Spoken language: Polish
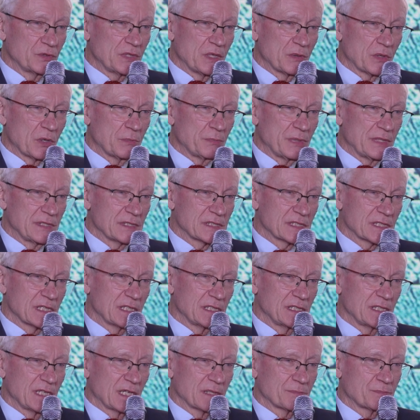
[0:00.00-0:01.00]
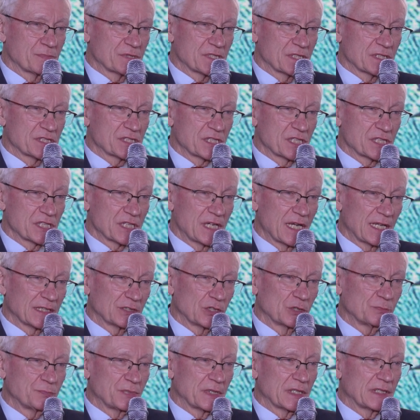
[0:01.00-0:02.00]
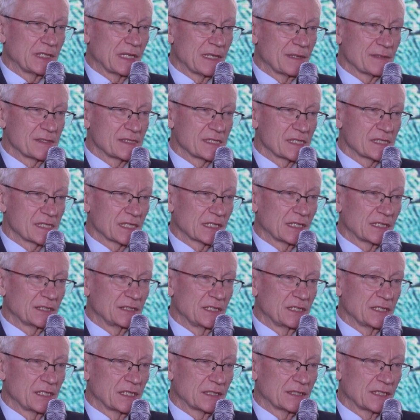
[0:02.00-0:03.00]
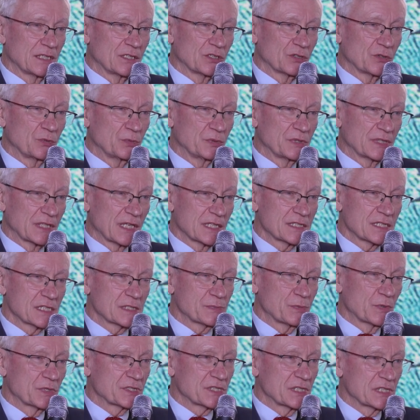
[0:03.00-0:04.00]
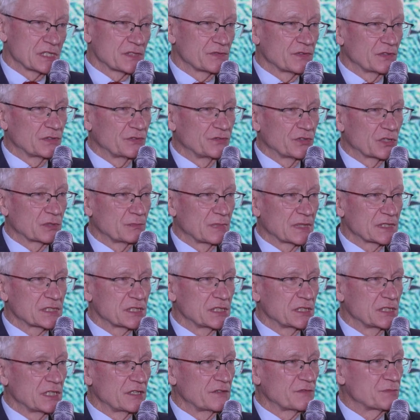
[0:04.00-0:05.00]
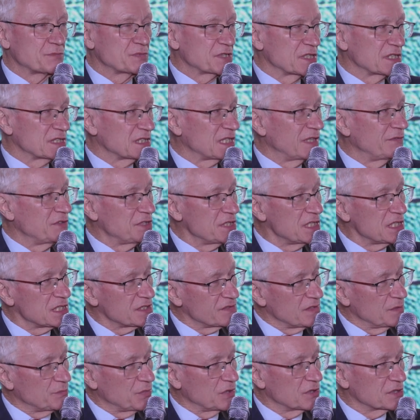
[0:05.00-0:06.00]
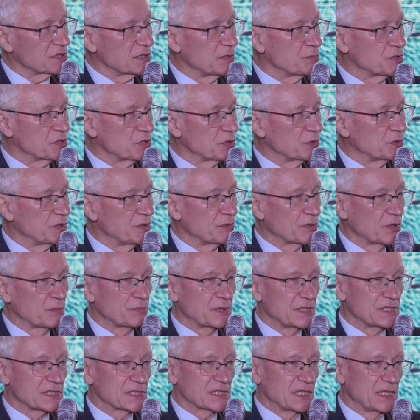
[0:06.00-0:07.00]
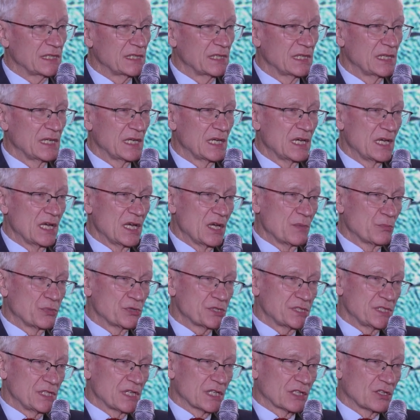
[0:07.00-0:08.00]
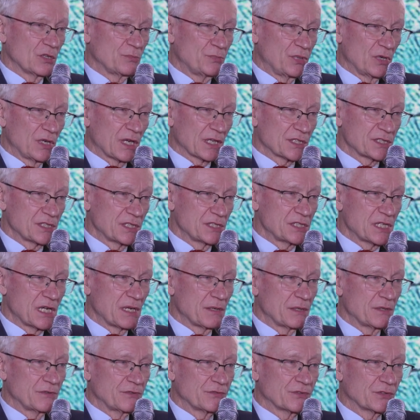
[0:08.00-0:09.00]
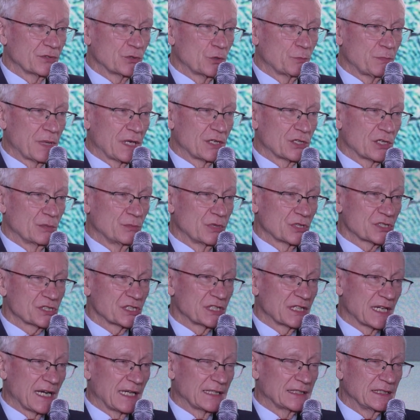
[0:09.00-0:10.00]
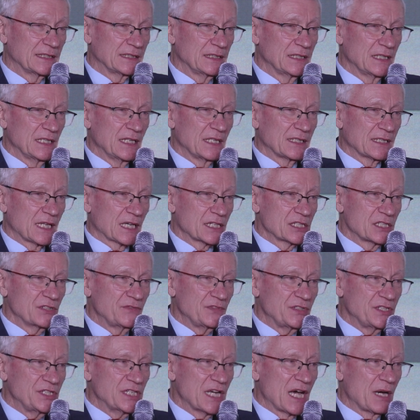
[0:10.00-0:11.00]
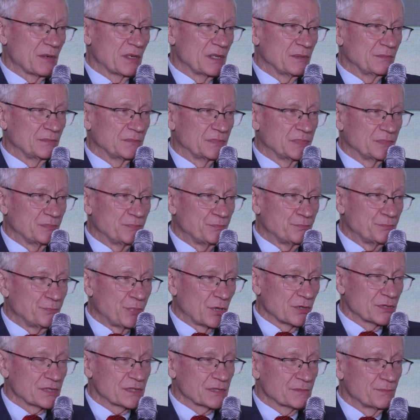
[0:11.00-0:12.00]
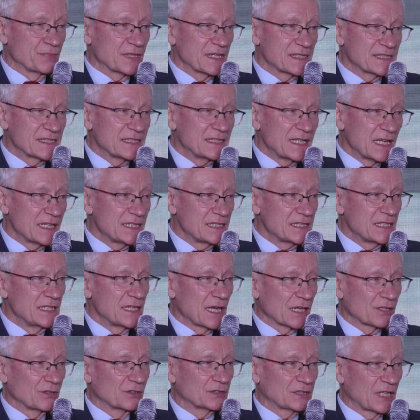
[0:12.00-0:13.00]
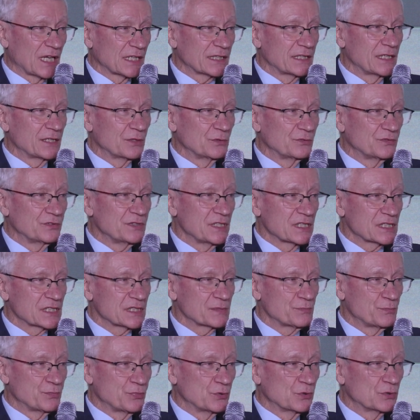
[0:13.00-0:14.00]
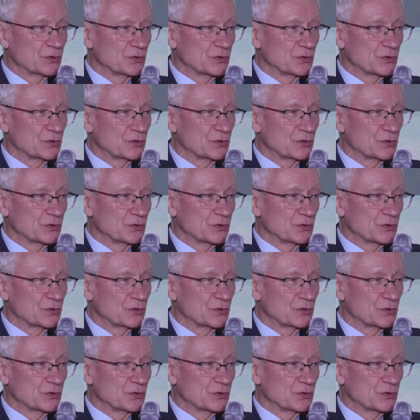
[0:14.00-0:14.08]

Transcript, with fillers: w Unii Europejskiej ja przez 6 lat odpowiadałem za zagadnienia telekomunikacja, społeczeństwo informacyjne w przedstawicielstwie Polski przy Unii Europejskiej. Później jako Polak siedziałem w grupach roboczych Rady, także widziałem prezydencję jako takie również z